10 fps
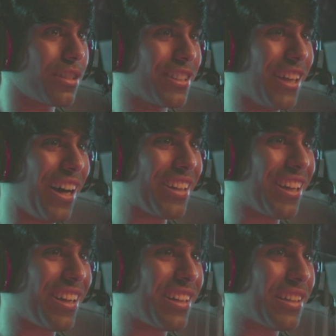يا
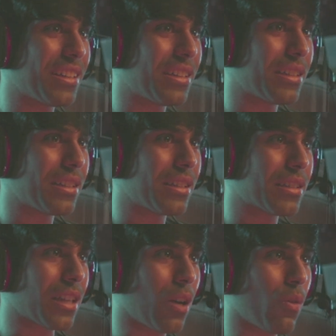الله
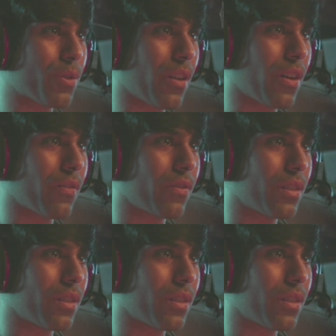خوف شباب او